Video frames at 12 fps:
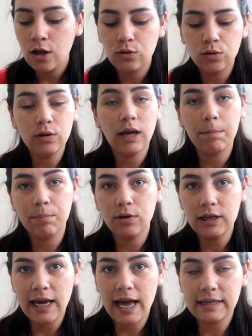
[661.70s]
Tudo que é
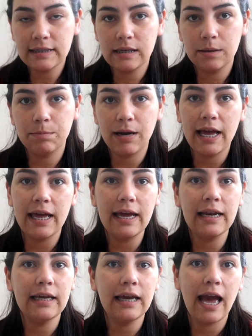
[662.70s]
poliéster pra
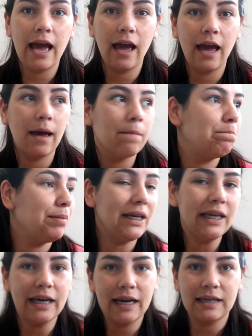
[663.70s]
ele é
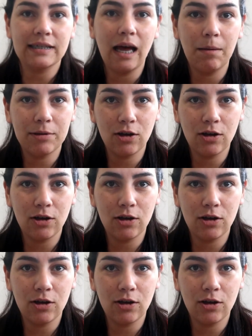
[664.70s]
pinica, sabe?